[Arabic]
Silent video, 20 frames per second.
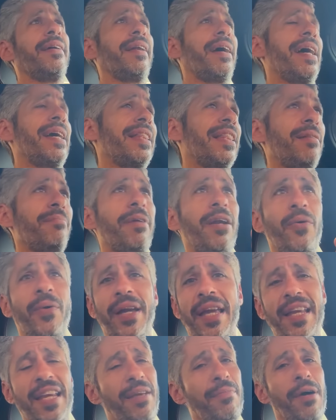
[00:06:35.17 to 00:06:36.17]
لغايه لما
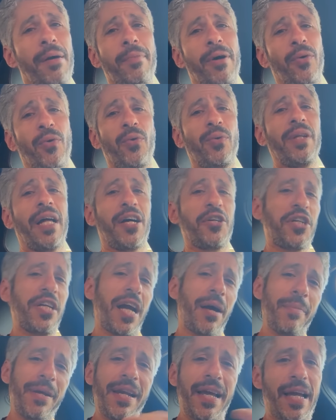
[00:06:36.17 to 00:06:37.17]
الوكيل يبقى موجود عشان
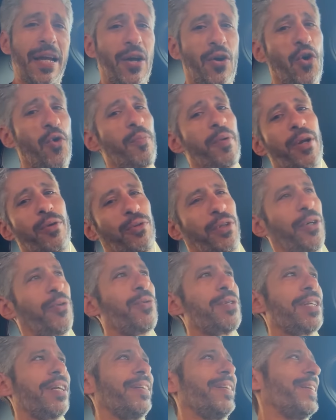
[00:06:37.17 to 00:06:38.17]
يعمل لك الكوبري
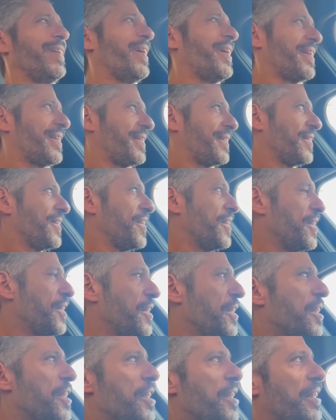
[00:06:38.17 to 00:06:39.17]
وتوصل للارض
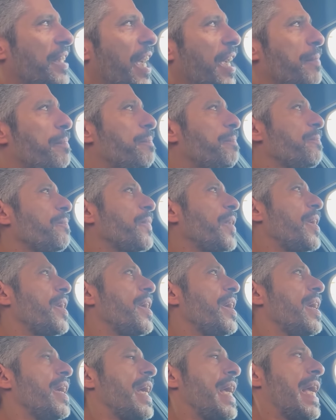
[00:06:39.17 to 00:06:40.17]
طيب
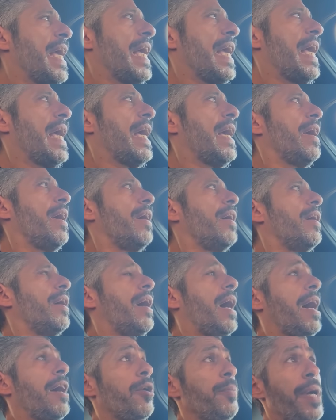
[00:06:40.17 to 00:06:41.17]

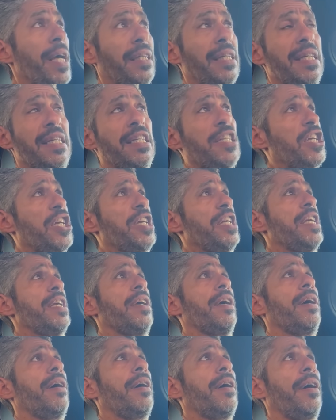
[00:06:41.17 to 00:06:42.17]
عربيات الصيني
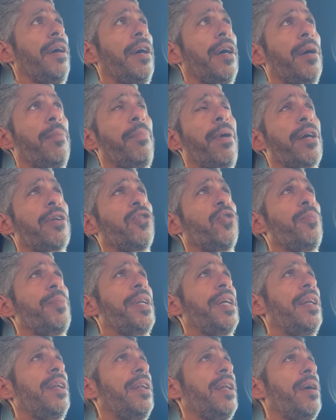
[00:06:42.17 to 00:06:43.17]
آه برضو
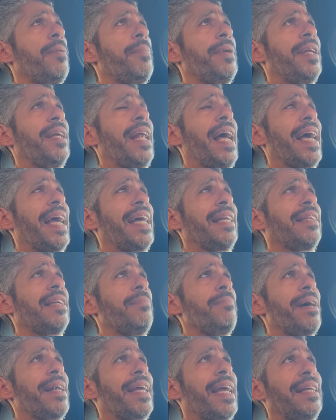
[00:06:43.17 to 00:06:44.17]
من من الحاجات
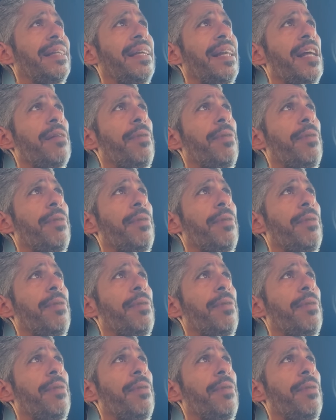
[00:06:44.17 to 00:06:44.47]
الماركات اللي